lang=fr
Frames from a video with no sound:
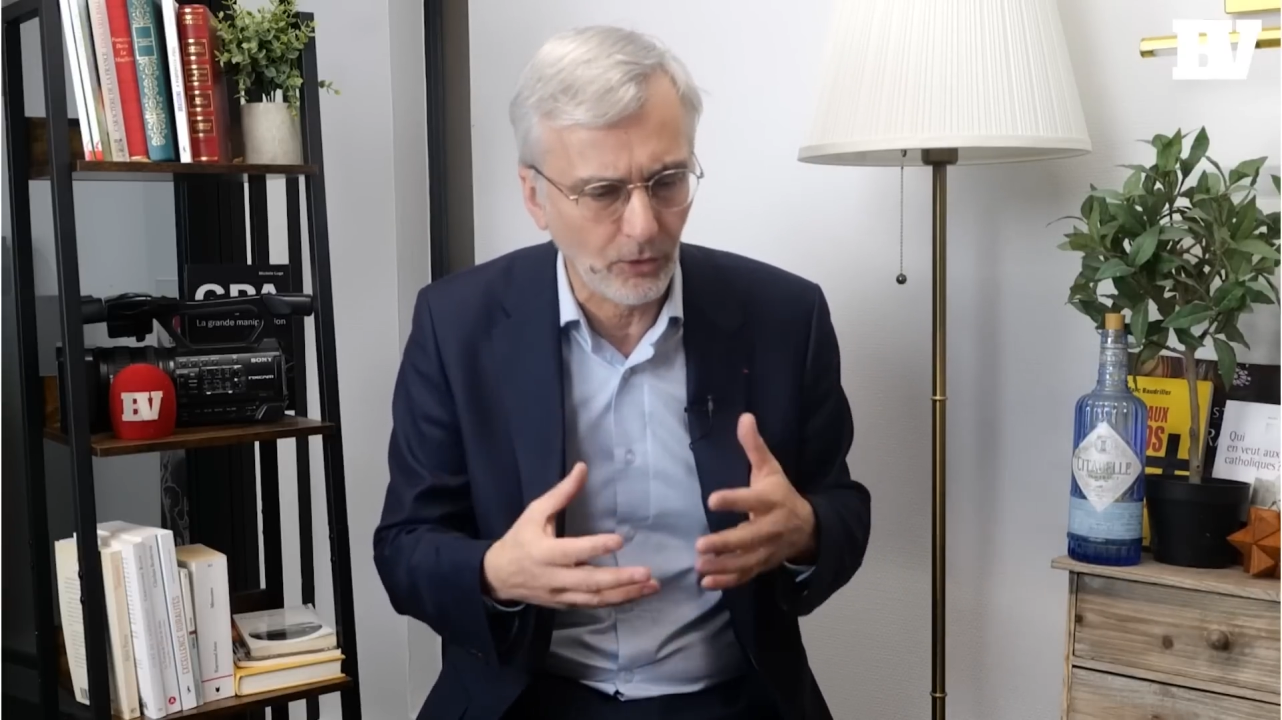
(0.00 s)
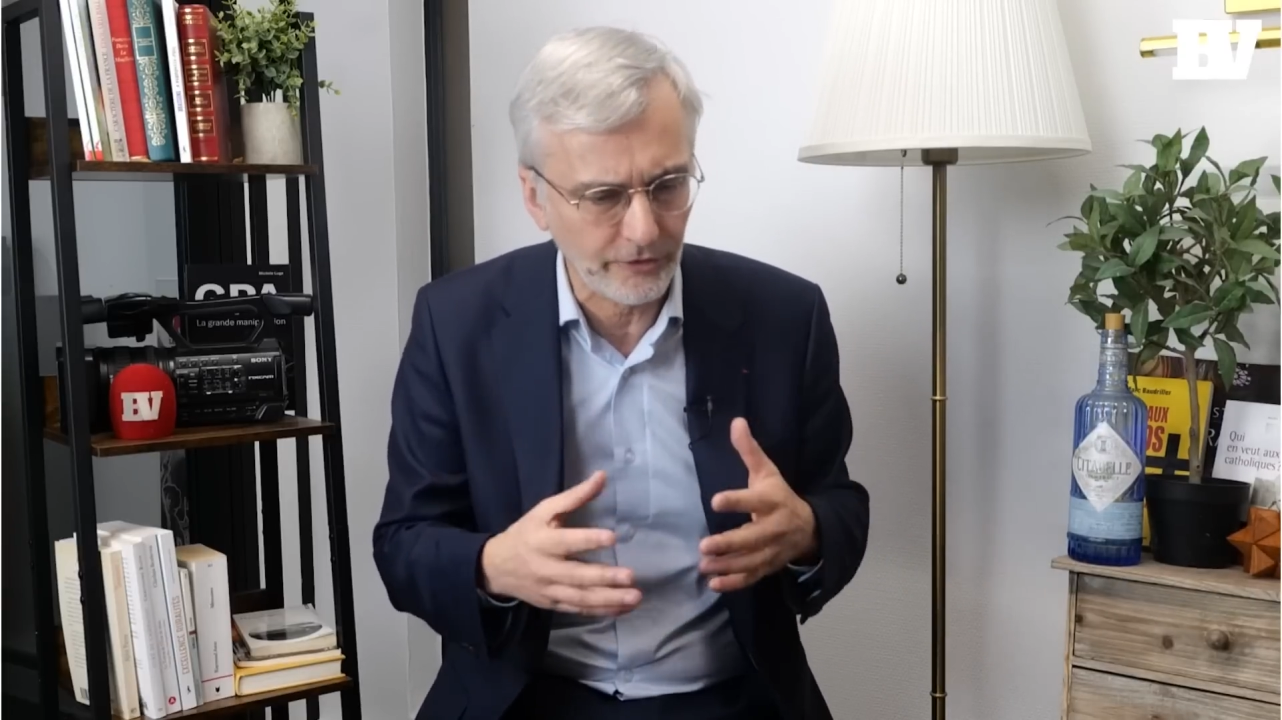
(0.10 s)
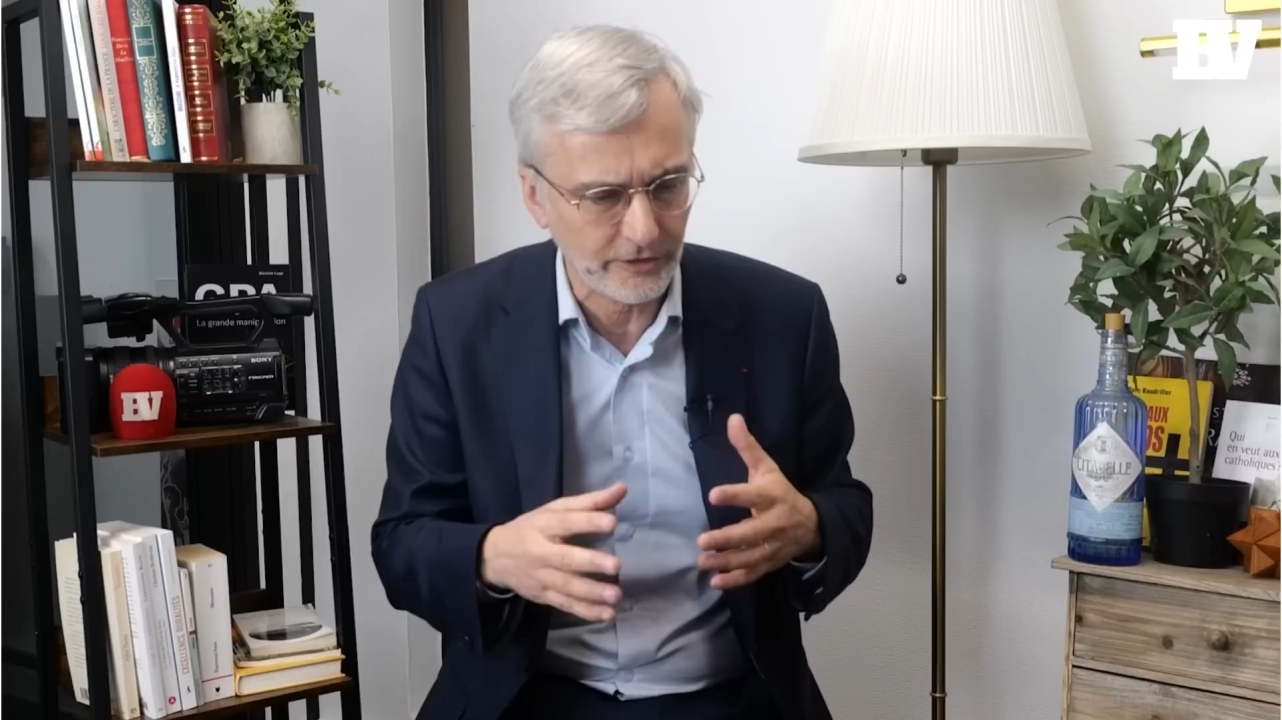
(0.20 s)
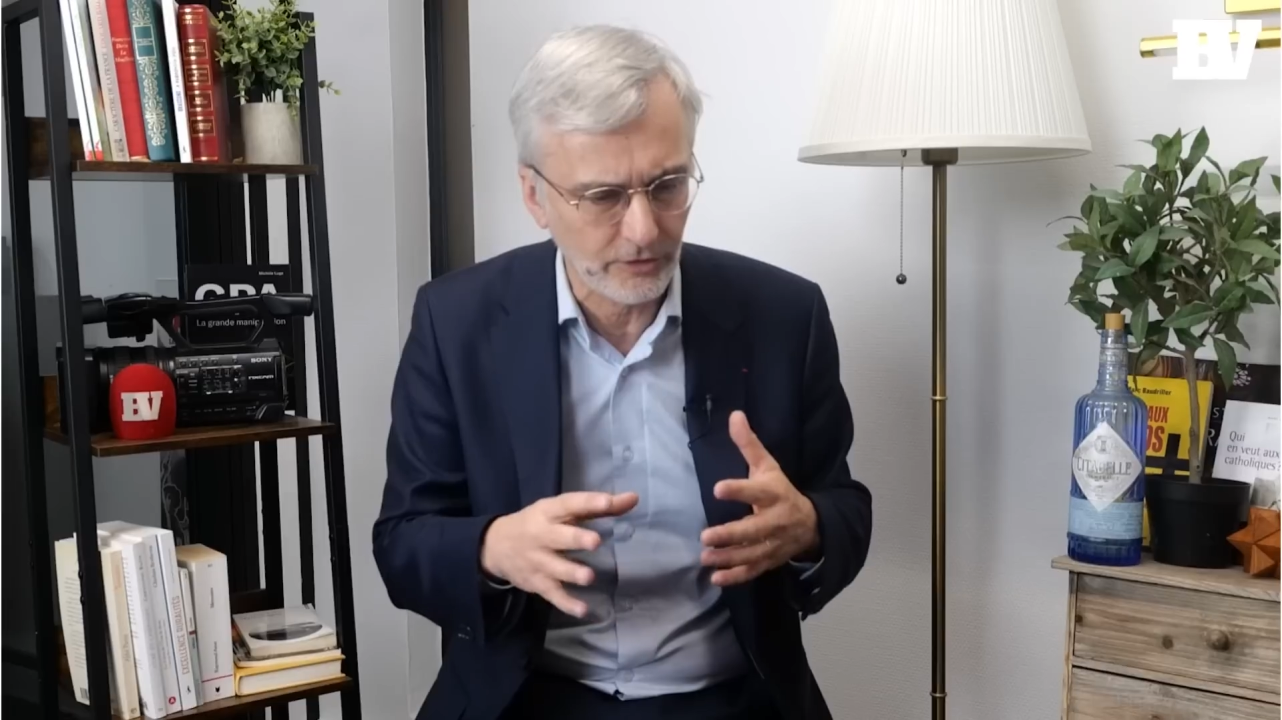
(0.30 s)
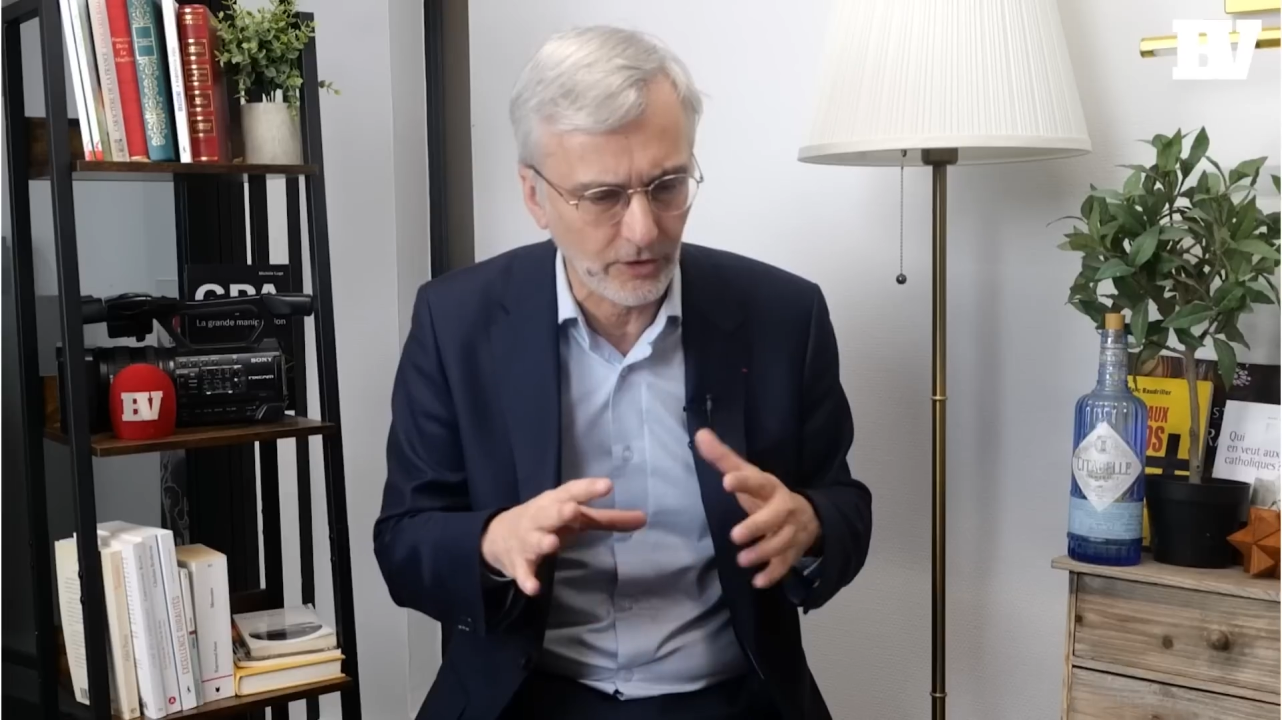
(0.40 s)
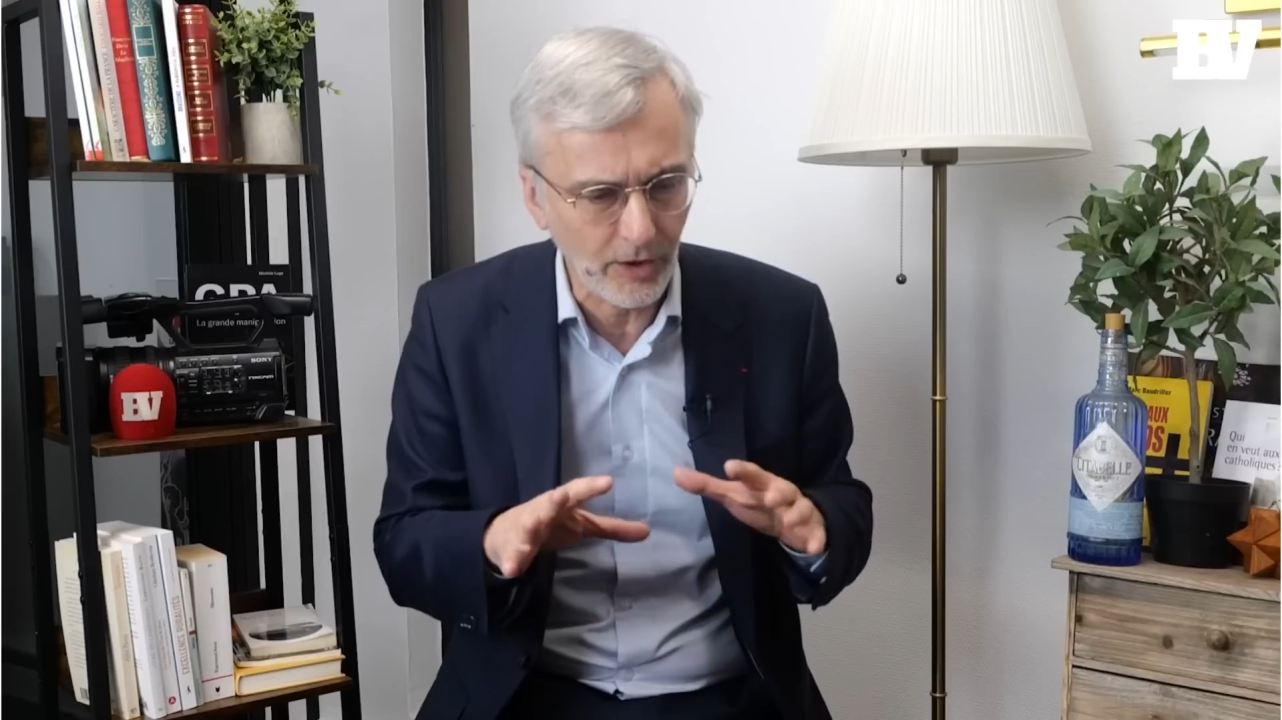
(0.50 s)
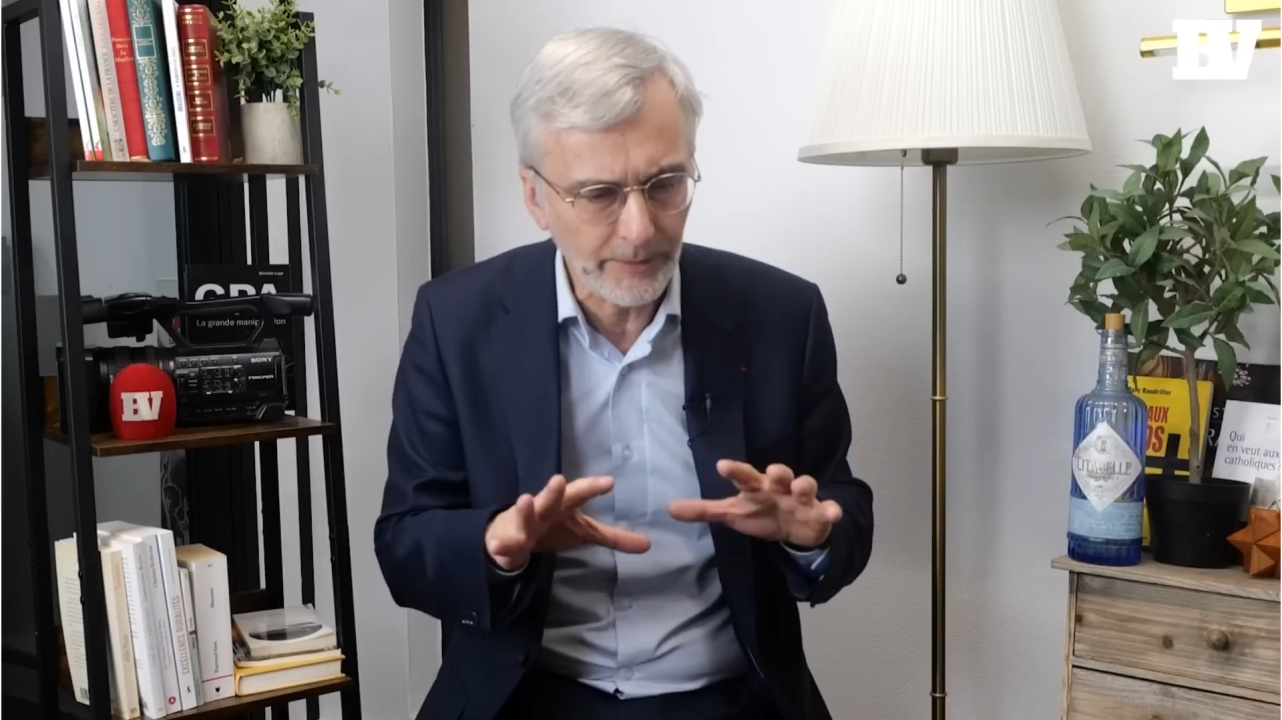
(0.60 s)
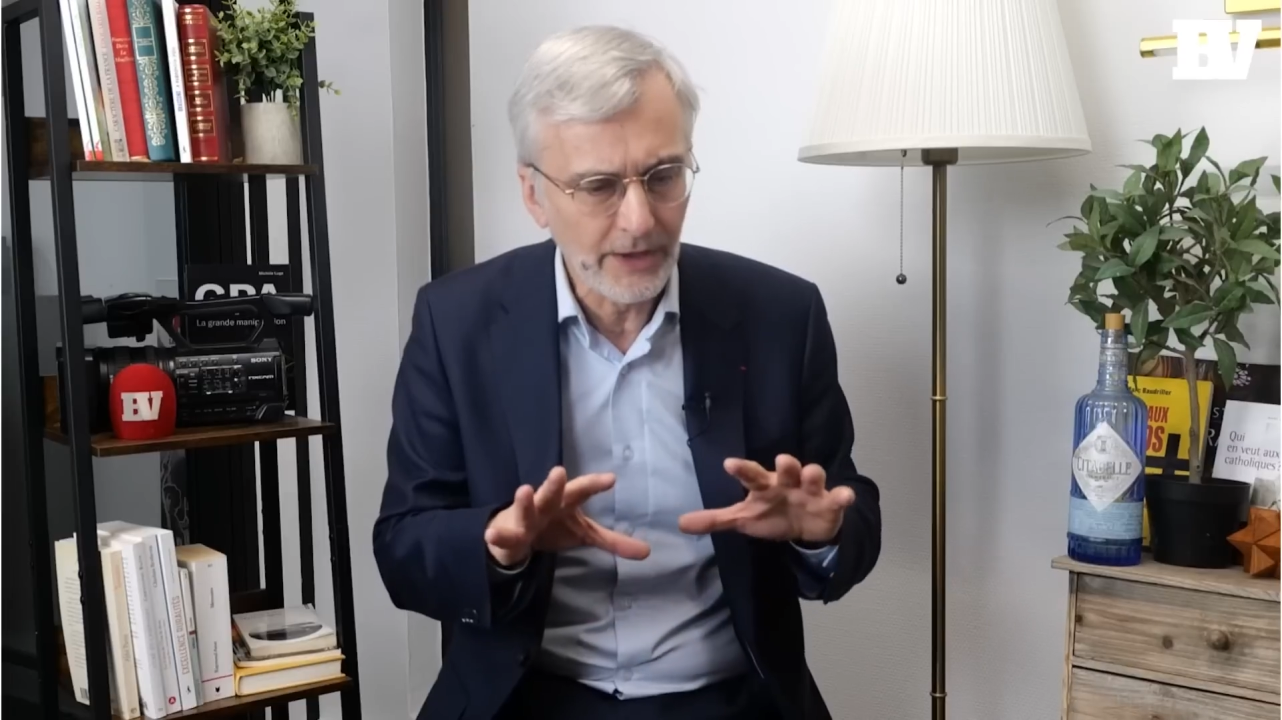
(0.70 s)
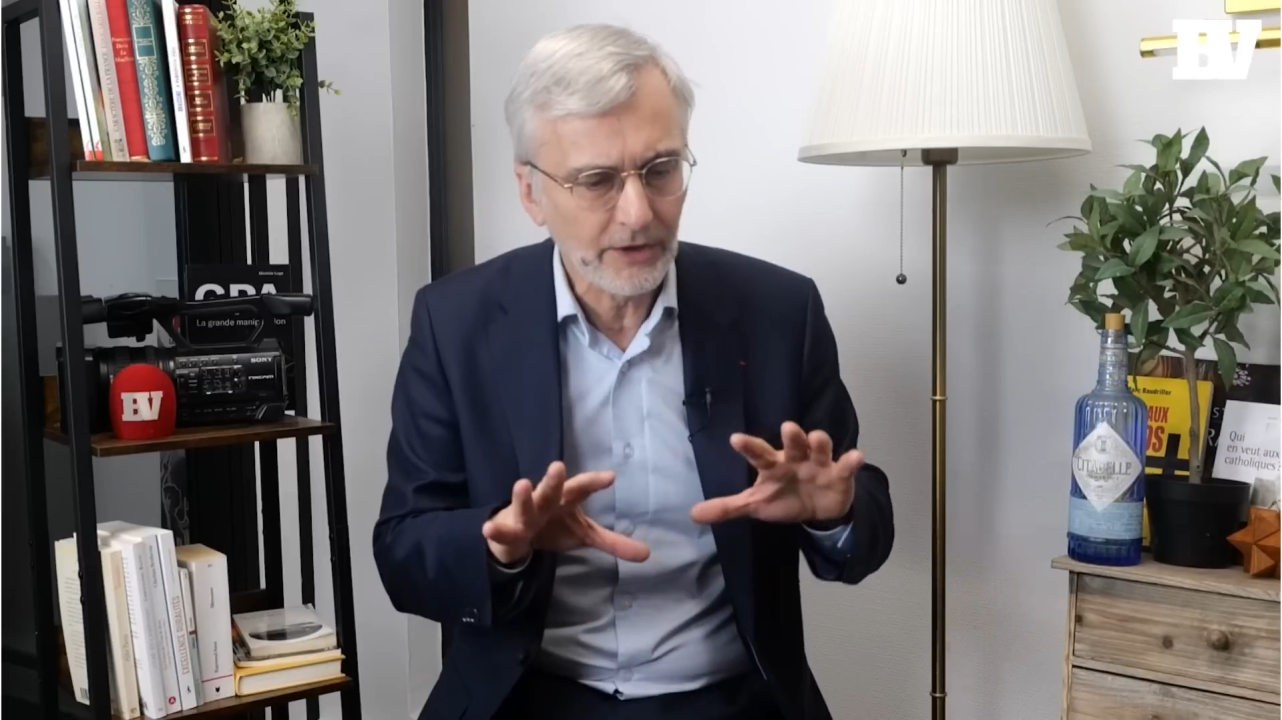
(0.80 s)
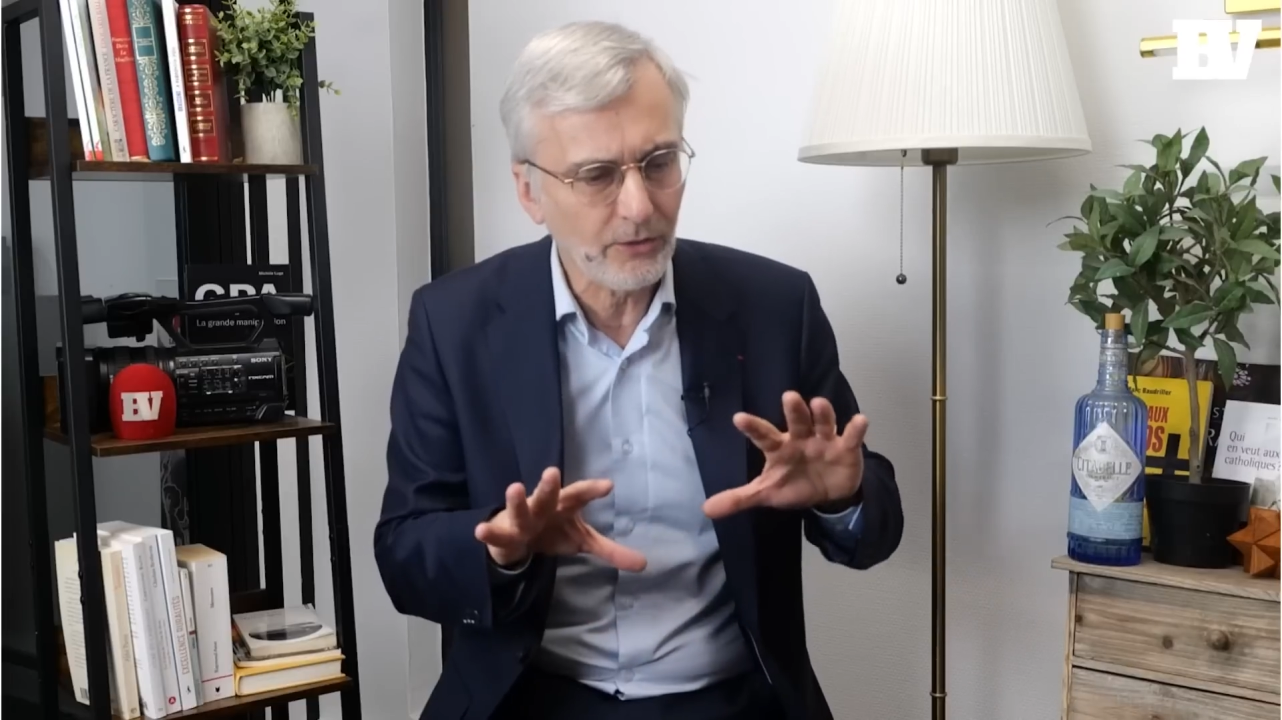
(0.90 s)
Conseil de l'Europe,